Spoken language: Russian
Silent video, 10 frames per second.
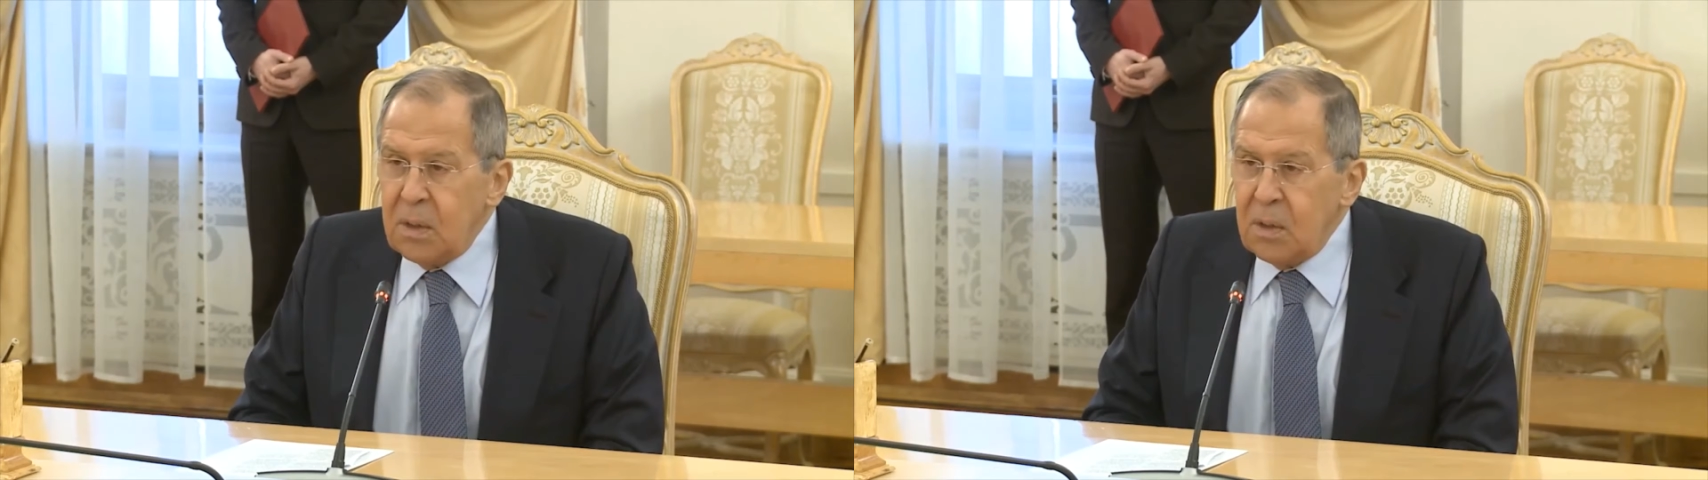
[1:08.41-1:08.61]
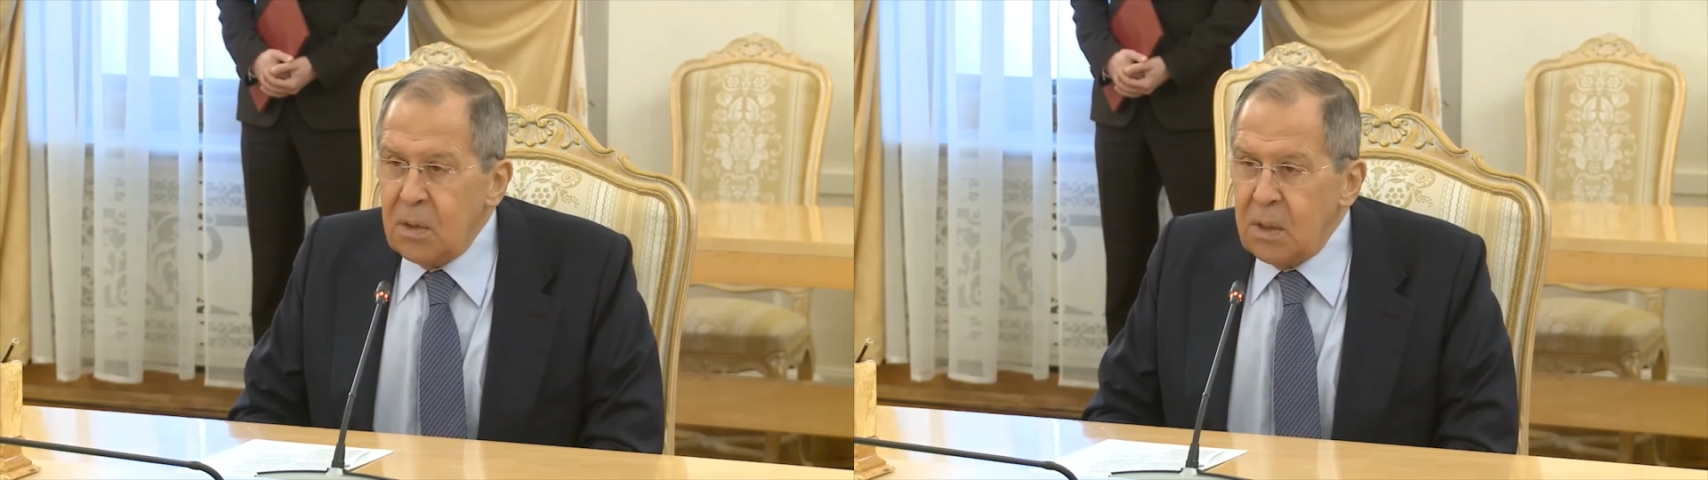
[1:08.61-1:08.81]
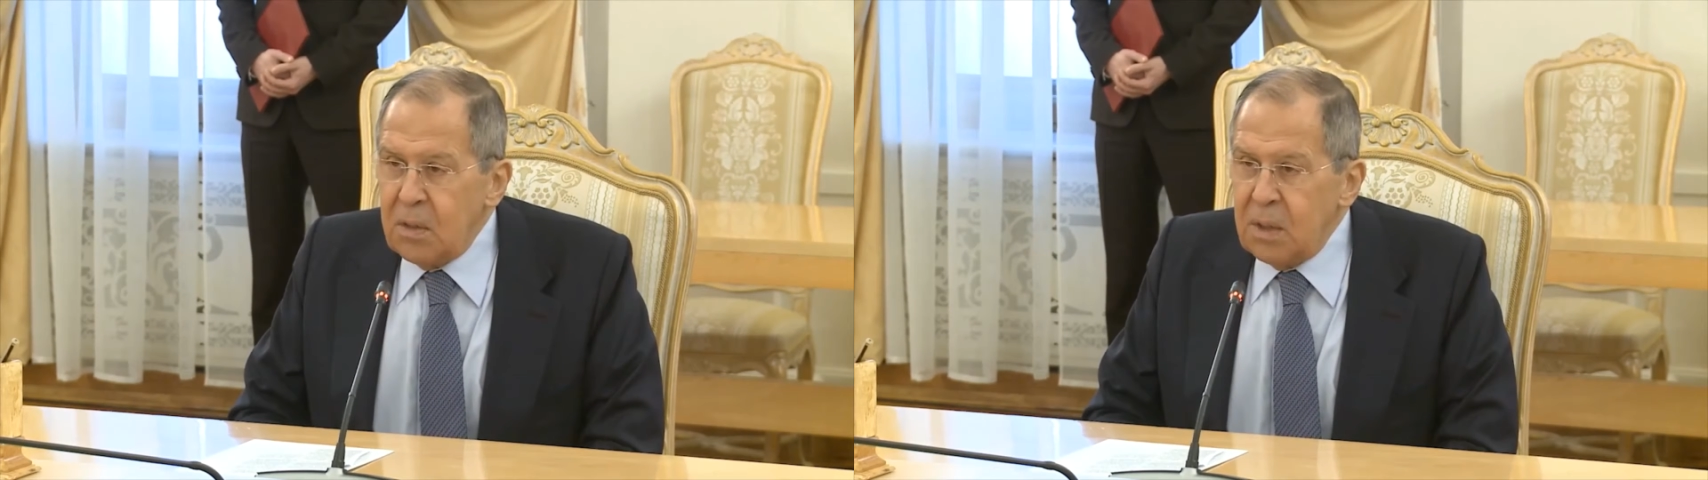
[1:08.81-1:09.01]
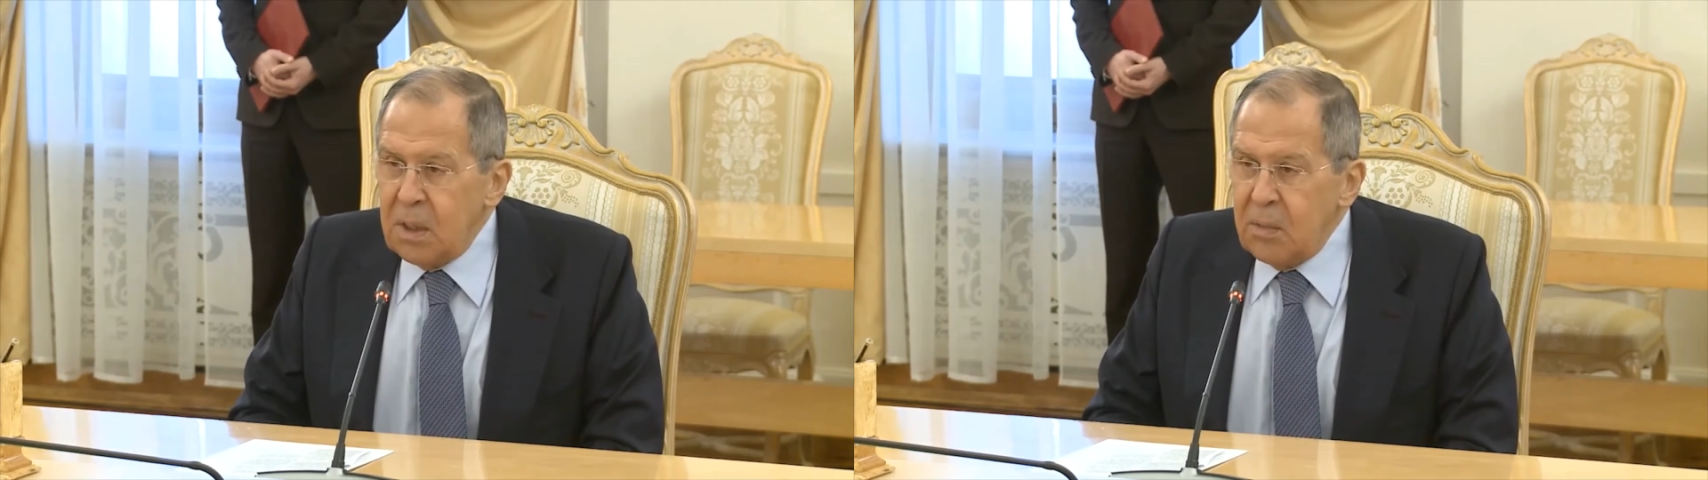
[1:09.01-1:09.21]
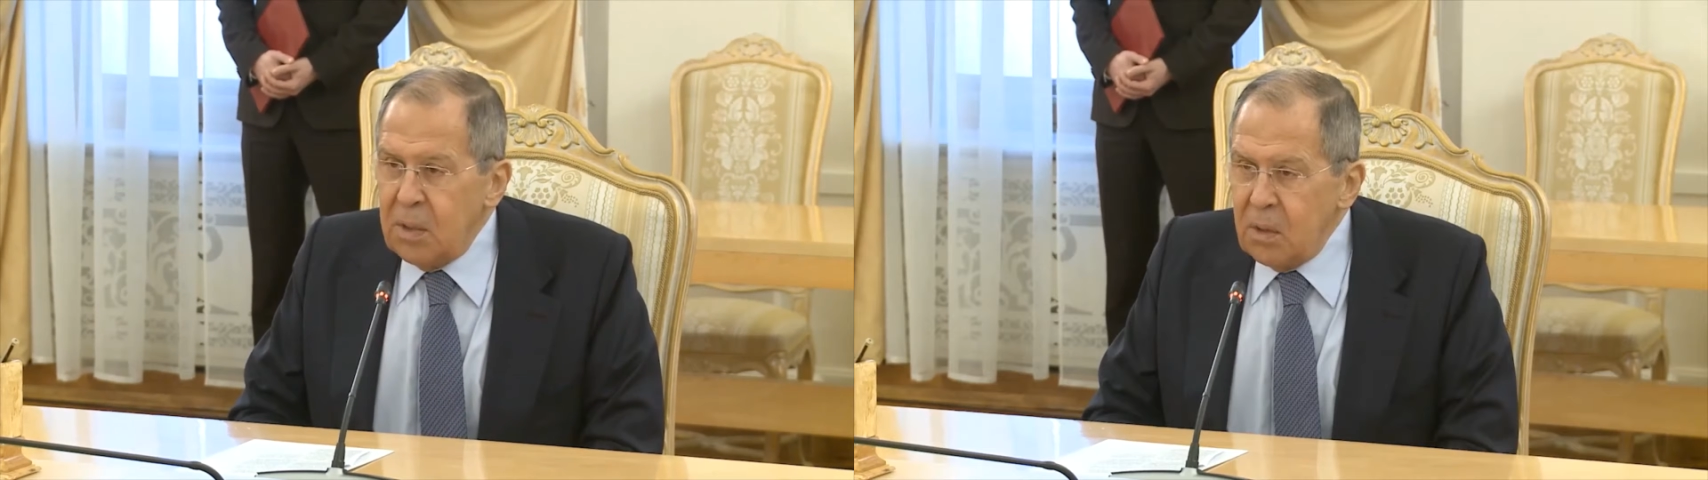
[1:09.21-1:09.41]
рост
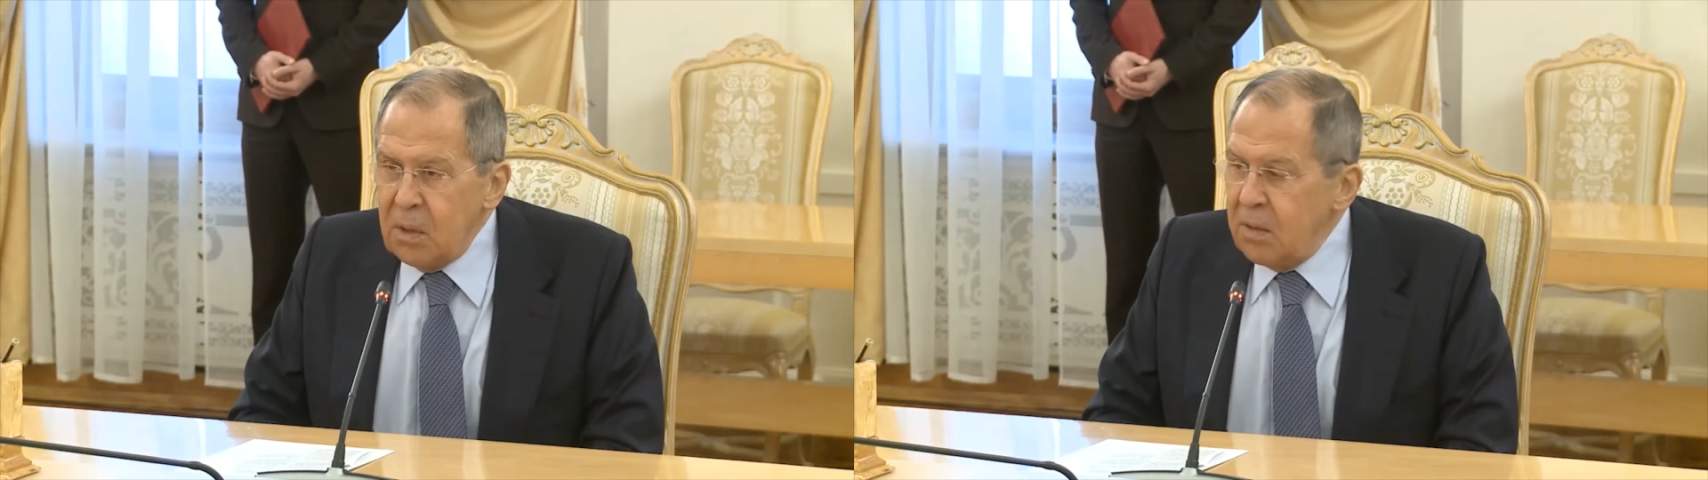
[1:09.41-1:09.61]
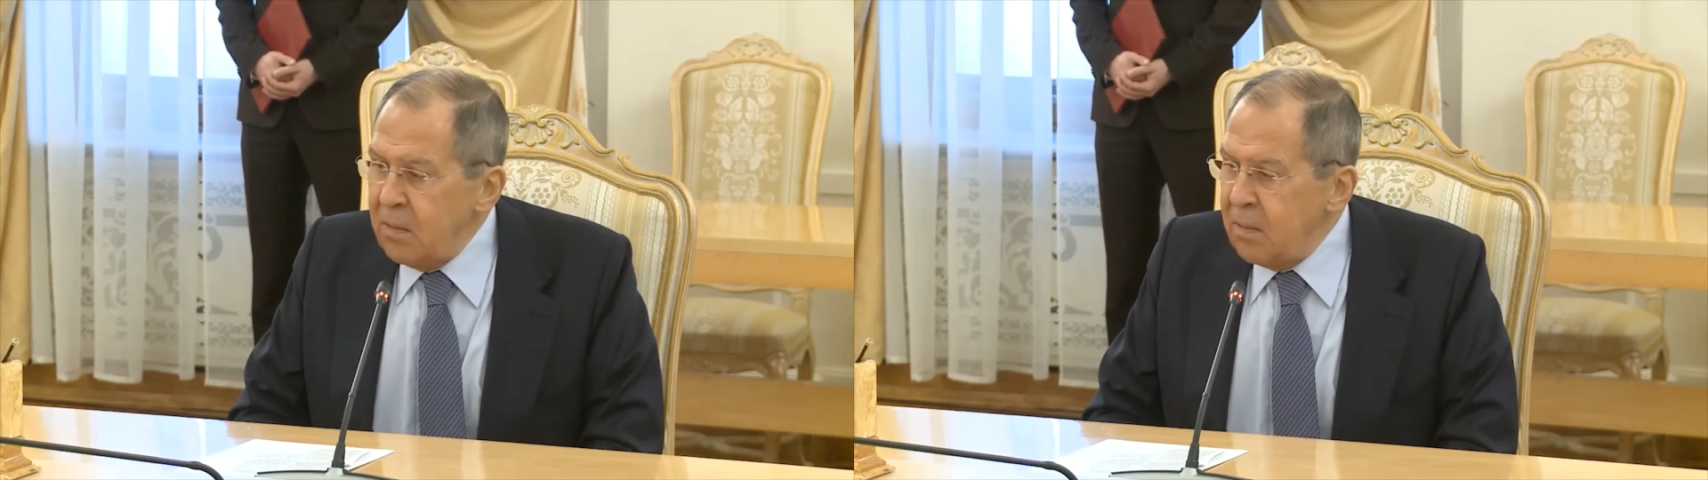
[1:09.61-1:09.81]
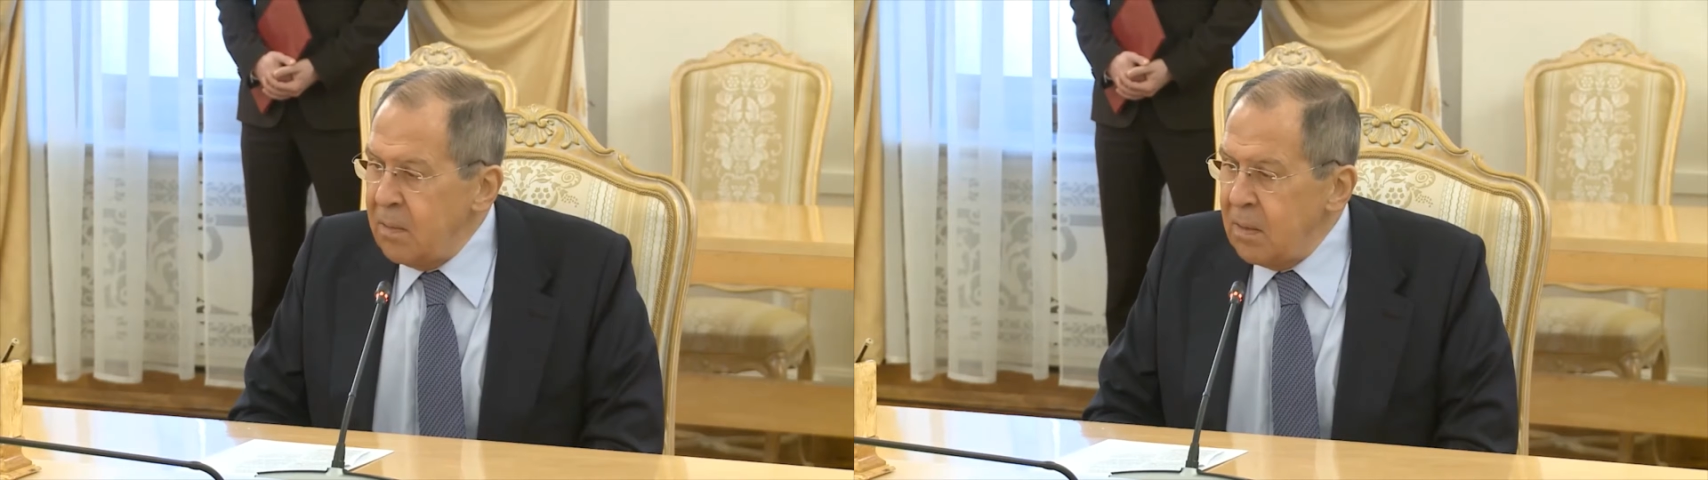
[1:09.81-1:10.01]
товарооборотов.